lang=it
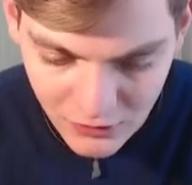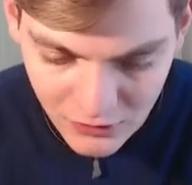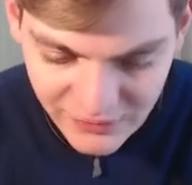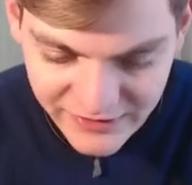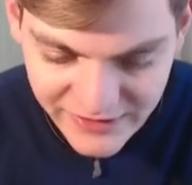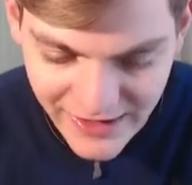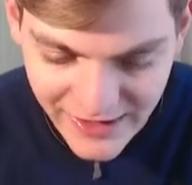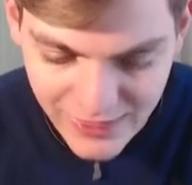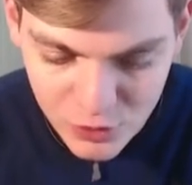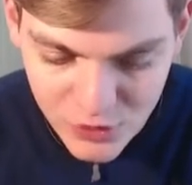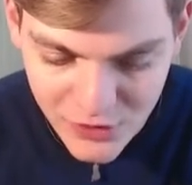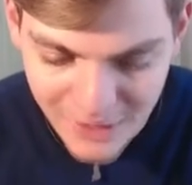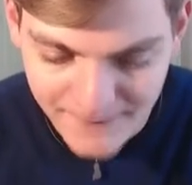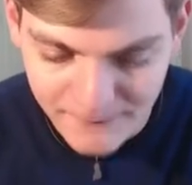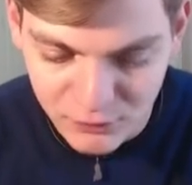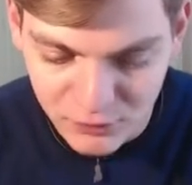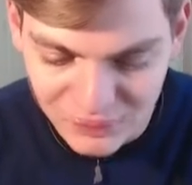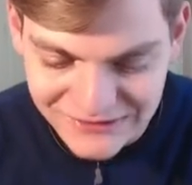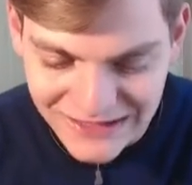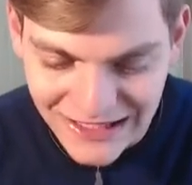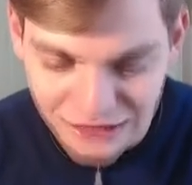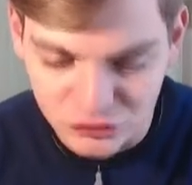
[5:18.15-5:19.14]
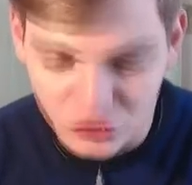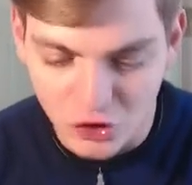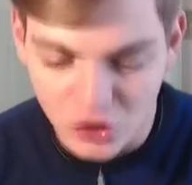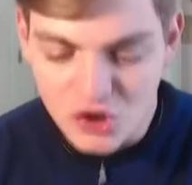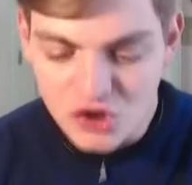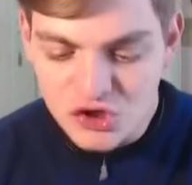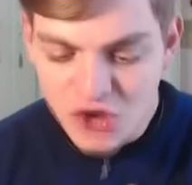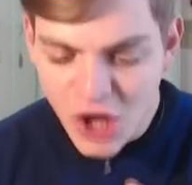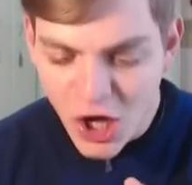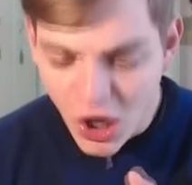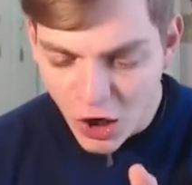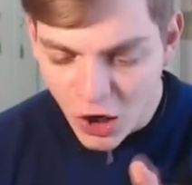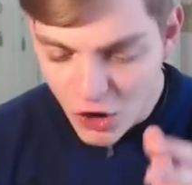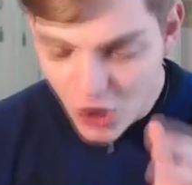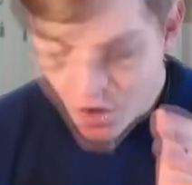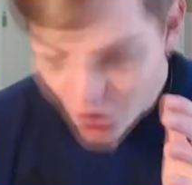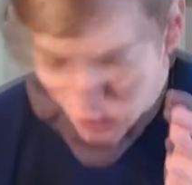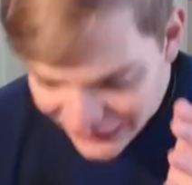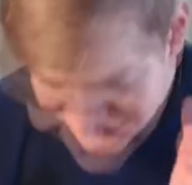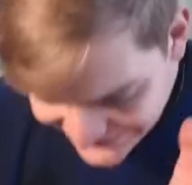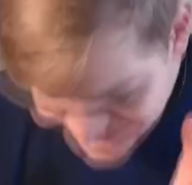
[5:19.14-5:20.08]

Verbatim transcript: Ok, lui ha buttato. No!